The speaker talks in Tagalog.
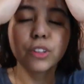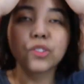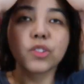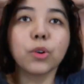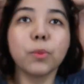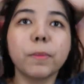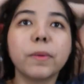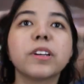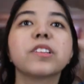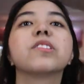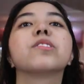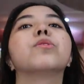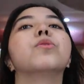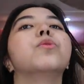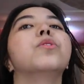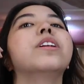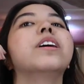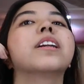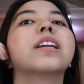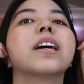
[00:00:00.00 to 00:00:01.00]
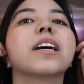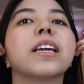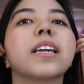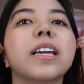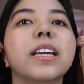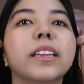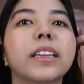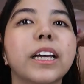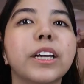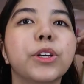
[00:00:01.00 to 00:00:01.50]
So, mas unang
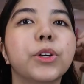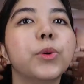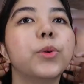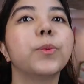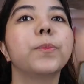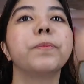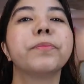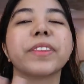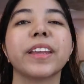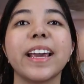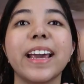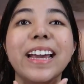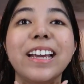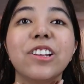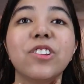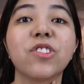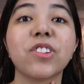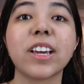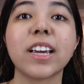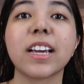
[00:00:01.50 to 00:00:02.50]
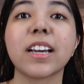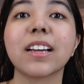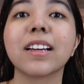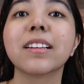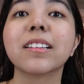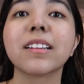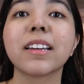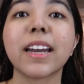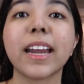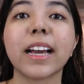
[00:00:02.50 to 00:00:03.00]
nakikita yung aging
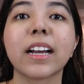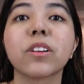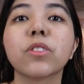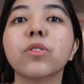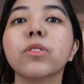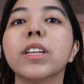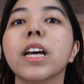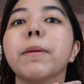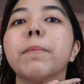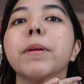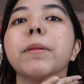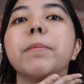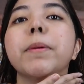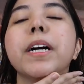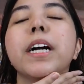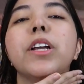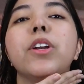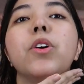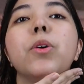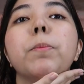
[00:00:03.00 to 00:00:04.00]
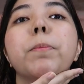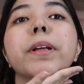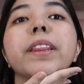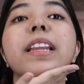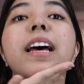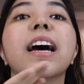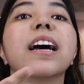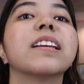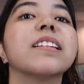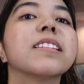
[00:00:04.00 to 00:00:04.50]
sa neck. So, dapat pag ano,
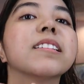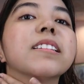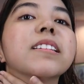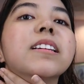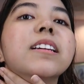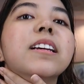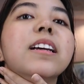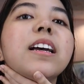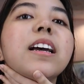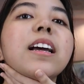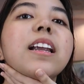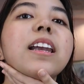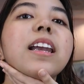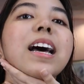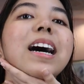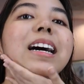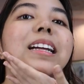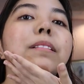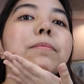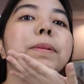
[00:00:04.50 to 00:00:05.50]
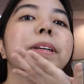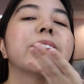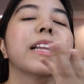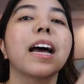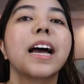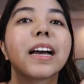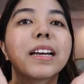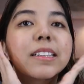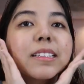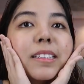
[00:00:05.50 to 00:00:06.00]
pataas. Lahat
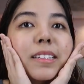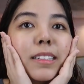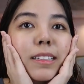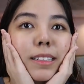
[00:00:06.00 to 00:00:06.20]
pataas.